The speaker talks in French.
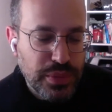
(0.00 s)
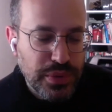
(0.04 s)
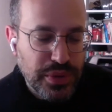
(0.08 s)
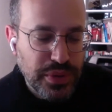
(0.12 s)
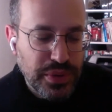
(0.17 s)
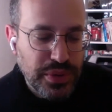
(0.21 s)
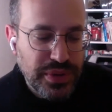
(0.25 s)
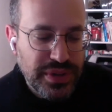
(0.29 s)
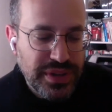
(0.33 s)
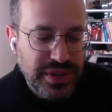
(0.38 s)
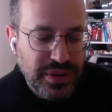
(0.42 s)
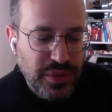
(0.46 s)
peux
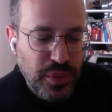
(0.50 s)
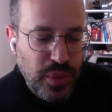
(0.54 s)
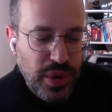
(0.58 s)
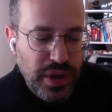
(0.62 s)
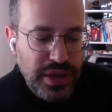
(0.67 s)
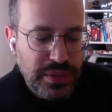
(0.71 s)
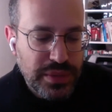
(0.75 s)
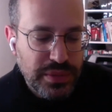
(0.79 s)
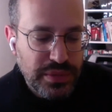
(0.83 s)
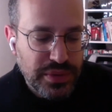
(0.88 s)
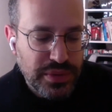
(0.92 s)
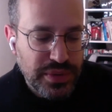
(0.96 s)
te dire,
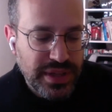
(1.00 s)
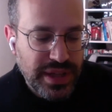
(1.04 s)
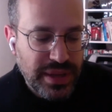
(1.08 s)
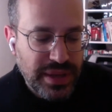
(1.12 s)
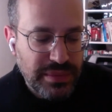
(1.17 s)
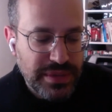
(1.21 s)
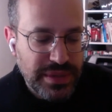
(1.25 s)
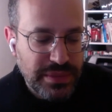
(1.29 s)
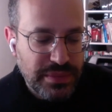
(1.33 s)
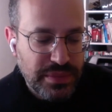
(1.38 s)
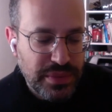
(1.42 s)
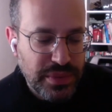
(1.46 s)
ouais, je peux te dire
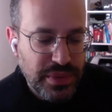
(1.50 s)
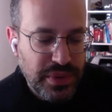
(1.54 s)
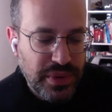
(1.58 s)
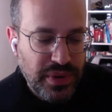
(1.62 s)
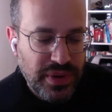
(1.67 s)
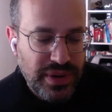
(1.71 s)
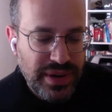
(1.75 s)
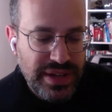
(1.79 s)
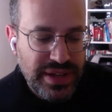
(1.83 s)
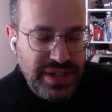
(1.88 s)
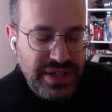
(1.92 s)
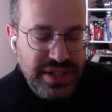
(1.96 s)
un petit
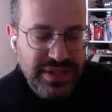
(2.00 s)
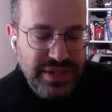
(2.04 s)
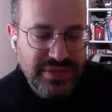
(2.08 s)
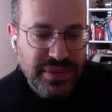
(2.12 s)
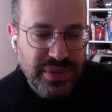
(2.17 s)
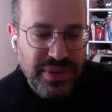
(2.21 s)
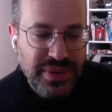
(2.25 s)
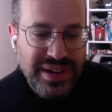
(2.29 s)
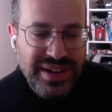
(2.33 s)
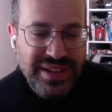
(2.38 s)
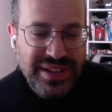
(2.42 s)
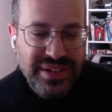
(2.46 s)
peu les
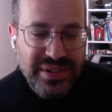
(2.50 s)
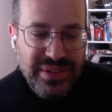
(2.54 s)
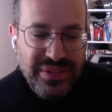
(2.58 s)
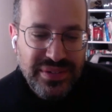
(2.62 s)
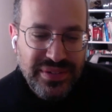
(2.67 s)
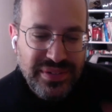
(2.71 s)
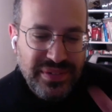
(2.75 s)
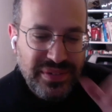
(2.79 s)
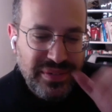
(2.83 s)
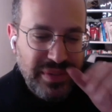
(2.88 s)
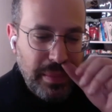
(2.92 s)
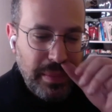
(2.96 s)
chiffres. Allez,
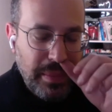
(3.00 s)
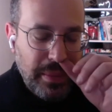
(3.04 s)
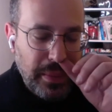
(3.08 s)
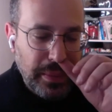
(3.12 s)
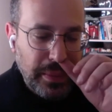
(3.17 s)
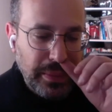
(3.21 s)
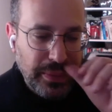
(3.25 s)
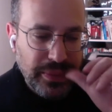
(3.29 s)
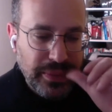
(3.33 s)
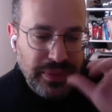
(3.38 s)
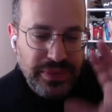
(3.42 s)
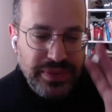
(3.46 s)
on, on va
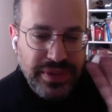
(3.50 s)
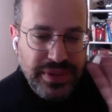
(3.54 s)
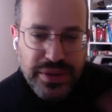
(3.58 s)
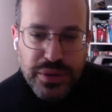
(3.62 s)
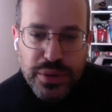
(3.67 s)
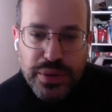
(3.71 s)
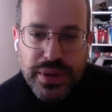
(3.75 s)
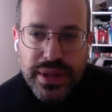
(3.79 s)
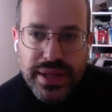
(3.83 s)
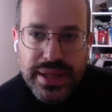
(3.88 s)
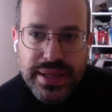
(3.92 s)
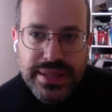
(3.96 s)
prendre des
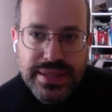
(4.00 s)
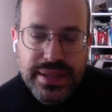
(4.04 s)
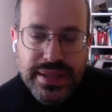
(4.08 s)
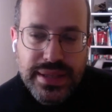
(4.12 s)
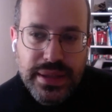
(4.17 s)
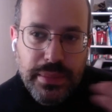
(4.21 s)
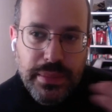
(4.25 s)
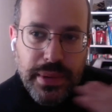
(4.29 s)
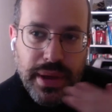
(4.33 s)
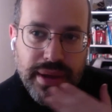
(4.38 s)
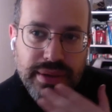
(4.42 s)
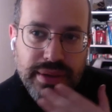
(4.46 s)
deux dernières
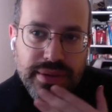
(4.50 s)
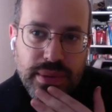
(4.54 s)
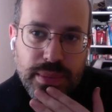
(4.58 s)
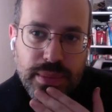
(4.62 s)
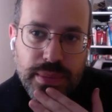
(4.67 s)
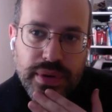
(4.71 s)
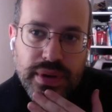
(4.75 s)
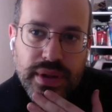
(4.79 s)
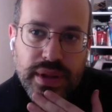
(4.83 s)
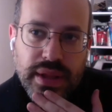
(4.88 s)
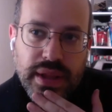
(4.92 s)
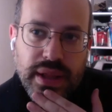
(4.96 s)
années, par
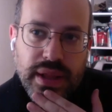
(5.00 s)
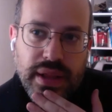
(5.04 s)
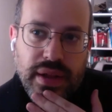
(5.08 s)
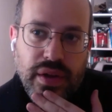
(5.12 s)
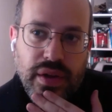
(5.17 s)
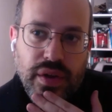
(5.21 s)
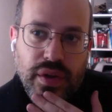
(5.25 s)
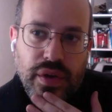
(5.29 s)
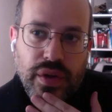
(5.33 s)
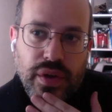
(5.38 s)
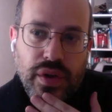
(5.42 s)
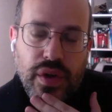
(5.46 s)
exemple.
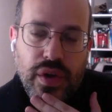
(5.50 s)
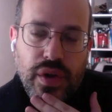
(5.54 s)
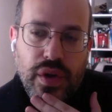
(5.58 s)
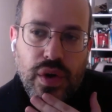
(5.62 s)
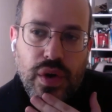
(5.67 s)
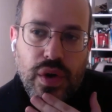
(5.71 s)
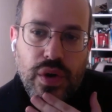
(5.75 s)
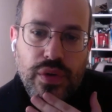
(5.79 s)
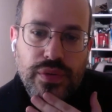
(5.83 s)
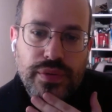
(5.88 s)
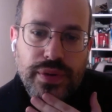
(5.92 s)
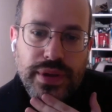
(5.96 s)

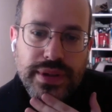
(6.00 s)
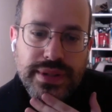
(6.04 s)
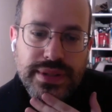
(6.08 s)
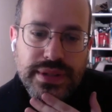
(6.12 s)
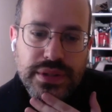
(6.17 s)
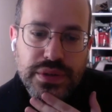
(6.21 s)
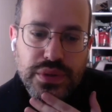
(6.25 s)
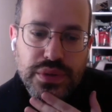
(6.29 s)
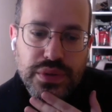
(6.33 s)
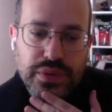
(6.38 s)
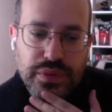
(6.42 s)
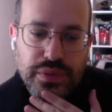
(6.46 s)
en fait,
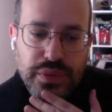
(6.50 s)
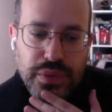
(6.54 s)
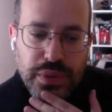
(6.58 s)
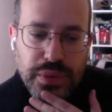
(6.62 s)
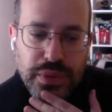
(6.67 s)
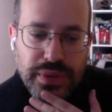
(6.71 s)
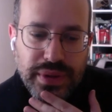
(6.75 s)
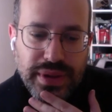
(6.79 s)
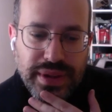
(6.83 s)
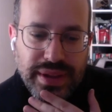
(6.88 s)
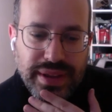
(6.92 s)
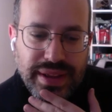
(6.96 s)
si tu
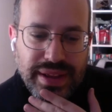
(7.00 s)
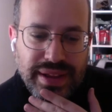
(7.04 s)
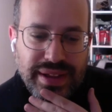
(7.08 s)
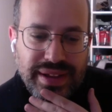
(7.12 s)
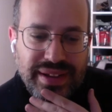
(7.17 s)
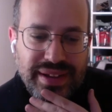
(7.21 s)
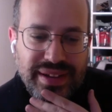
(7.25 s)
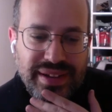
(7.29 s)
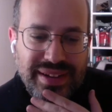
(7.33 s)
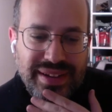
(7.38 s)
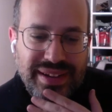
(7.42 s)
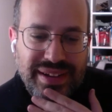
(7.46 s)
veux,
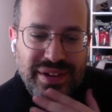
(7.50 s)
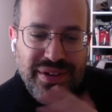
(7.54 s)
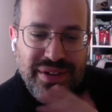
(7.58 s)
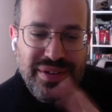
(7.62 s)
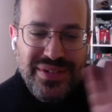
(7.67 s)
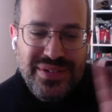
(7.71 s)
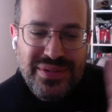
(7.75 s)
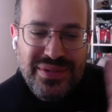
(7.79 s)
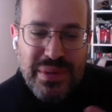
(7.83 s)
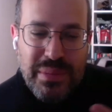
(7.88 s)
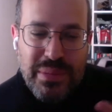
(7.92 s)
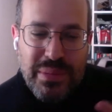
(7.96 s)

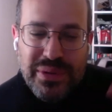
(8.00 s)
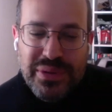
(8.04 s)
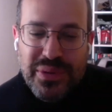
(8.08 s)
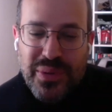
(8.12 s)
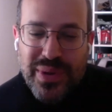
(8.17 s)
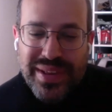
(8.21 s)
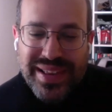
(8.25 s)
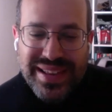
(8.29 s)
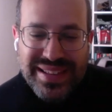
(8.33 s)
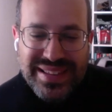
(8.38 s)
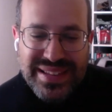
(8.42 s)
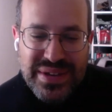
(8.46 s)
alors, on va prendre
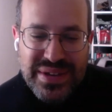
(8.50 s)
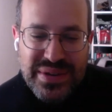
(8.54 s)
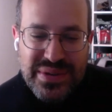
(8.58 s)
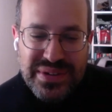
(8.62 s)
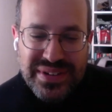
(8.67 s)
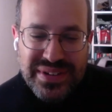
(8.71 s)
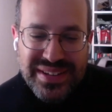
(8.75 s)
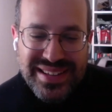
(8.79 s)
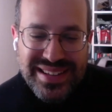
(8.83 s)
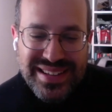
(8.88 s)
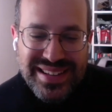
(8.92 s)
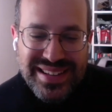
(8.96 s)
trois catégories.